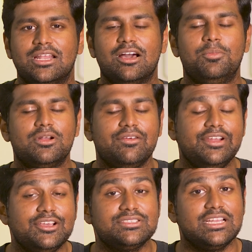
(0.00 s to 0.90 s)
தான் நாங்கள் போடுற
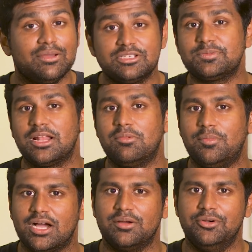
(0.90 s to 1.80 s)
வீடியோஸை நீங்கள் மிஸ் பண்ணாமல்
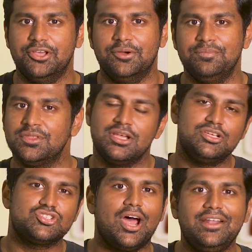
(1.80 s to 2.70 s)
பார்க்க முடியும்
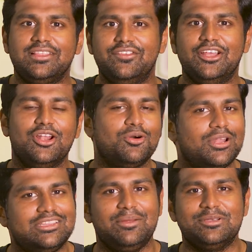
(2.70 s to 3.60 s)
ஸோ அடுத்த வீடியோவில்
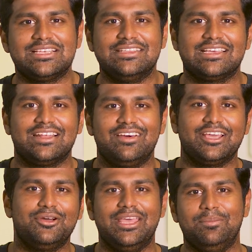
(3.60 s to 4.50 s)
உங்களை திருப்பி சந்திக்கிற
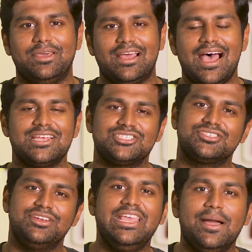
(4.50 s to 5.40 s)
வரைக்கும் என் பேர் ஆஷ்
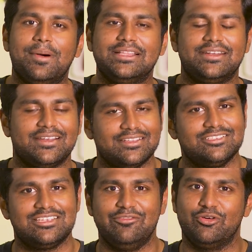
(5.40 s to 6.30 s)
நீங்கள் பார்த்துட்டு
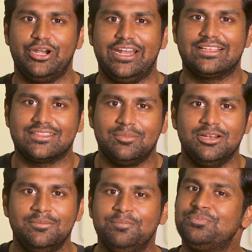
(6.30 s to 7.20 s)
இருக்கிறது சி ஃபோரி டெக்
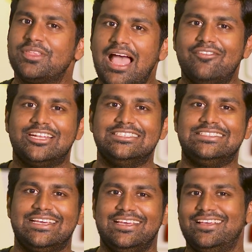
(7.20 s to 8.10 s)
தமிழ் ஹாவ் அ
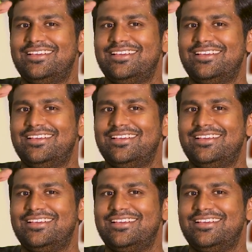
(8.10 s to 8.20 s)
நைஸ் டே